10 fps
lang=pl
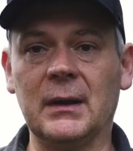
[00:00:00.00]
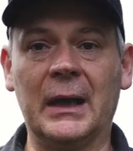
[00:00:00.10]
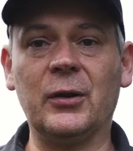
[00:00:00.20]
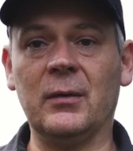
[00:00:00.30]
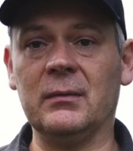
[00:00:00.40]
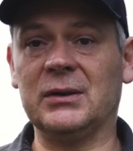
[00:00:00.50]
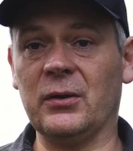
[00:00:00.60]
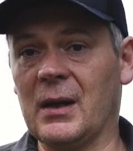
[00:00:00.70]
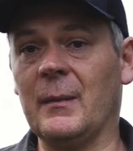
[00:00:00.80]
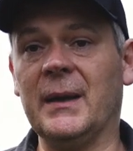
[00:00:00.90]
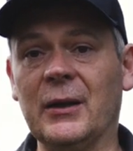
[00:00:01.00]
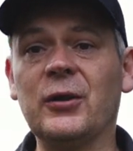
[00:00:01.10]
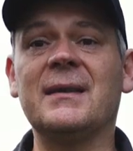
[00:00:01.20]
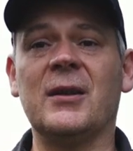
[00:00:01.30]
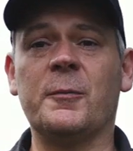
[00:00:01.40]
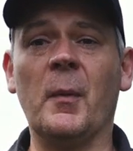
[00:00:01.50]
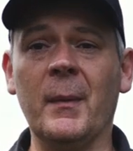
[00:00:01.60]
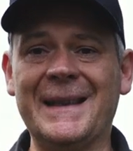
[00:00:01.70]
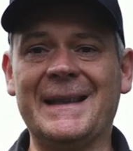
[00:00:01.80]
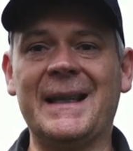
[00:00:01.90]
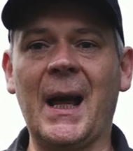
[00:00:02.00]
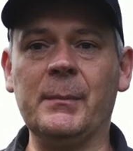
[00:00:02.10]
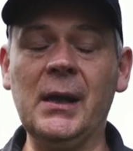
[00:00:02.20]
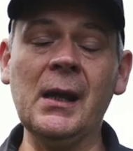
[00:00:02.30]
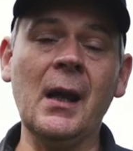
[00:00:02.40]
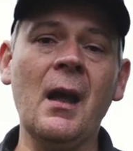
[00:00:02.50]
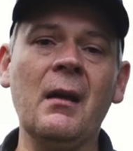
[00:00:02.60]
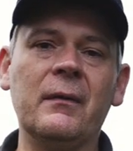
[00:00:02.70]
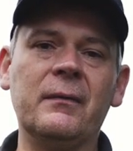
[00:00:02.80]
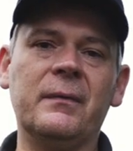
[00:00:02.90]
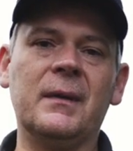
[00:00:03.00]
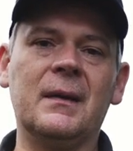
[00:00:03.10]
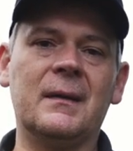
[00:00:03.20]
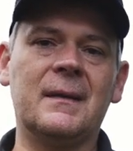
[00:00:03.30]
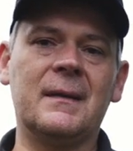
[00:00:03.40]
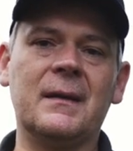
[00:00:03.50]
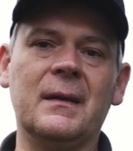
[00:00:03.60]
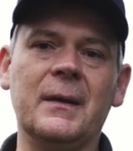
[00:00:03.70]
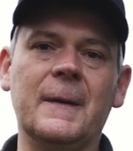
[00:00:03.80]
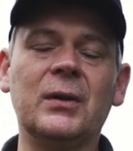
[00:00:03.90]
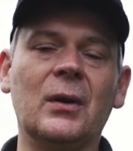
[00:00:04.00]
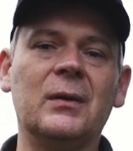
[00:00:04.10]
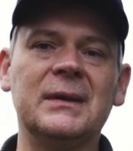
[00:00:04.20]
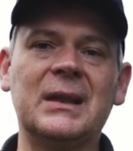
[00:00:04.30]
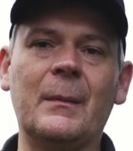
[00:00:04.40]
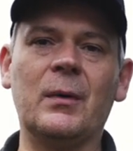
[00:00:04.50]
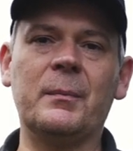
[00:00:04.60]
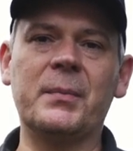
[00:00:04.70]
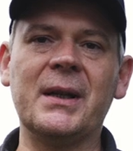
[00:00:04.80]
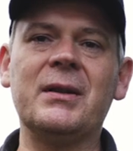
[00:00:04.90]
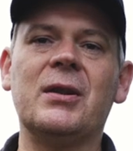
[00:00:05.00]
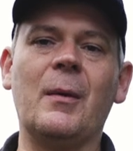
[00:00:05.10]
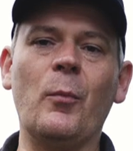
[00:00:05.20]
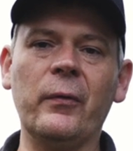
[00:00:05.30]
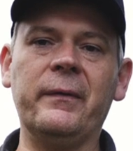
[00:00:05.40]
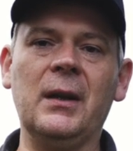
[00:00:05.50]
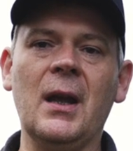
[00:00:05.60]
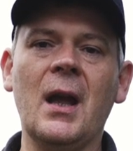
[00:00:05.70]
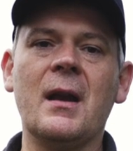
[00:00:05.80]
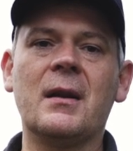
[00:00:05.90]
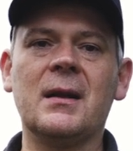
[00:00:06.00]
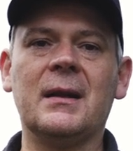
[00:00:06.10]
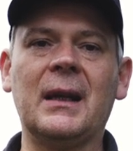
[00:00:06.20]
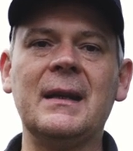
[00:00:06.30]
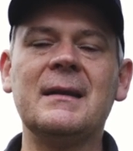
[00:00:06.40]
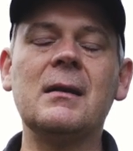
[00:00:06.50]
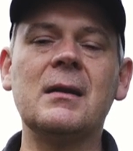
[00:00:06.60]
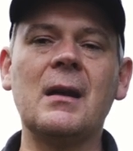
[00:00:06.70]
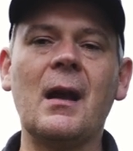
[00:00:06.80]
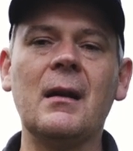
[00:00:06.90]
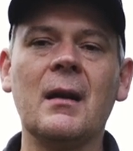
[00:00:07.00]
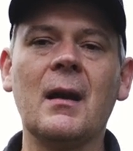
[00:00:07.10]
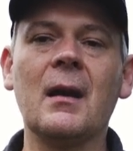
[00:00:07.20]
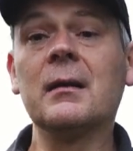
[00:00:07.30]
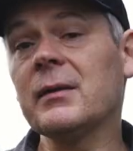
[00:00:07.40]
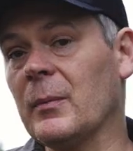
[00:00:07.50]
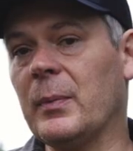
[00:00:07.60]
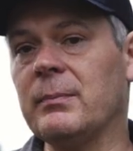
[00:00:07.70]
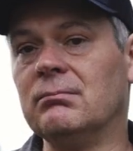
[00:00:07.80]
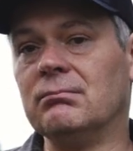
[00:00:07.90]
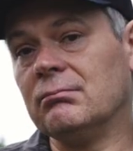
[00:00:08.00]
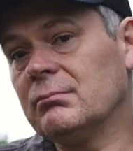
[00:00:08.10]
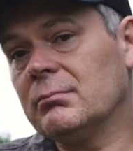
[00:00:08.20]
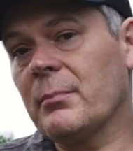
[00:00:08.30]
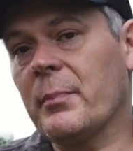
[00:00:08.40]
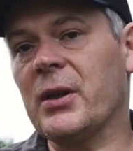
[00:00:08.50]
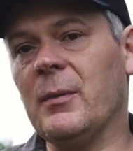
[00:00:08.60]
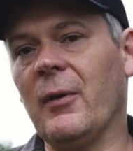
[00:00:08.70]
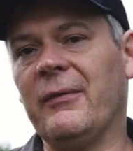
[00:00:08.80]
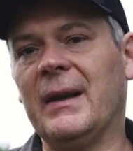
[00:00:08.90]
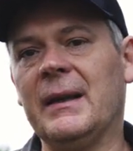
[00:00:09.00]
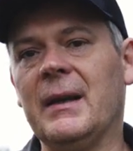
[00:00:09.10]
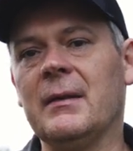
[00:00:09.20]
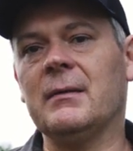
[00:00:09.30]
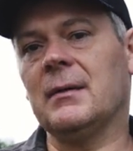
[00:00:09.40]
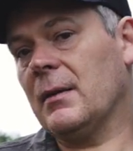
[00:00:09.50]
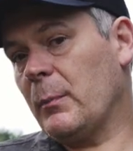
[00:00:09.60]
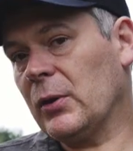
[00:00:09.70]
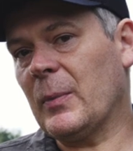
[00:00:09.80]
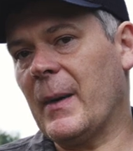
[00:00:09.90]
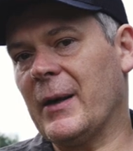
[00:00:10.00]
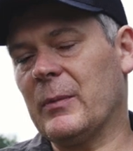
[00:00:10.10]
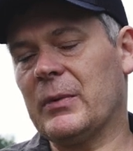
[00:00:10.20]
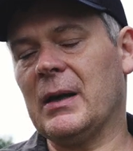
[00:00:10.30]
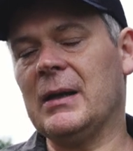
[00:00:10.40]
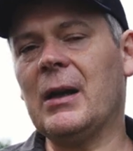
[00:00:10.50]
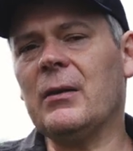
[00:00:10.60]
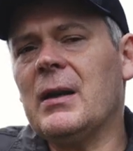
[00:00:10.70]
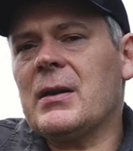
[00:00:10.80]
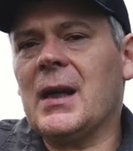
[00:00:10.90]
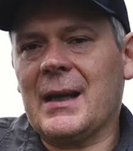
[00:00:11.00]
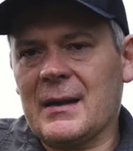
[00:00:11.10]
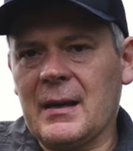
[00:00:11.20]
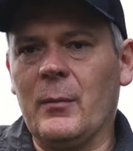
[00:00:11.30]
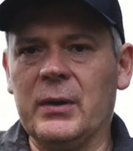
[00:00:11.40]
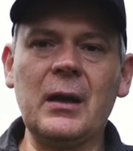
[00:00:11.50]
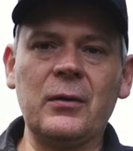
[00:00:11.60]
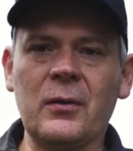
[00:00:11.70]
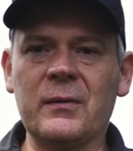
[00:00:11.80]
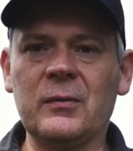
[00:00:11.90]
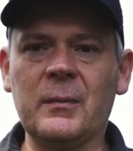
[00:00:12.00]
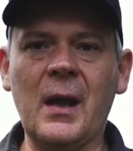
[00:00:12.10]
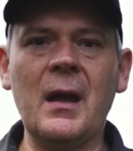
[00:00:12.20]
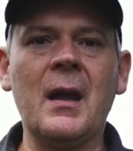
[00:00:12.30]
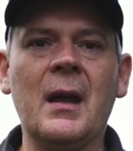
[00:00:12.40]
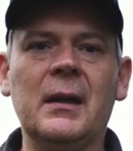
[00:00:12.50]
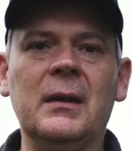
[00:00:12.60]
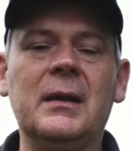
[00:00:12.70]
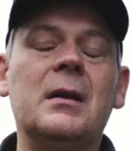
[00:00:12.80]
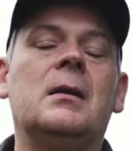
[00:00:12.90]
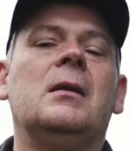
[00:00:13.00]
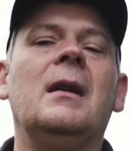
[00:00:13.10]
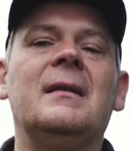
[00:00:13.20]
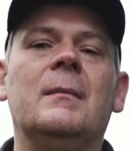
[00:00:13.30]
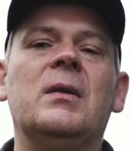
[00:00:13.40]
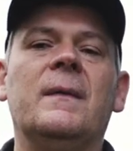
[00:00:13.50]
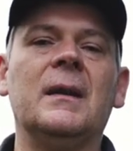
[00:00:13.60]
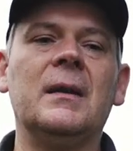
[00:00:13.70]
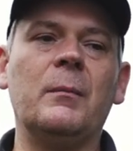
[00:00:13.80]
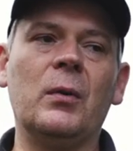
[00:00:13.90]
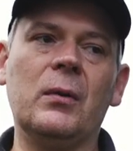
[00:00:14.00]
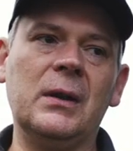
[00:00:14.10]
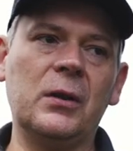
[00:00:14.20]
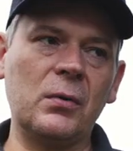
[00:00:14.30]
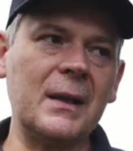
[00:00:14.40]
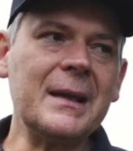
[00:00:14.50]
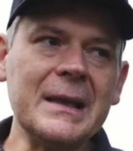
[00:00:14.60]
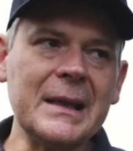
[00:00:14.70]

a to social media to jesteśmy my sami, więc to samo przez się mówi, że takie zdjęcia są przyjmowane, podobają się. Niekoniecznie każdemu, ja to rozumiem i też nie jestem święty, bo niektóre z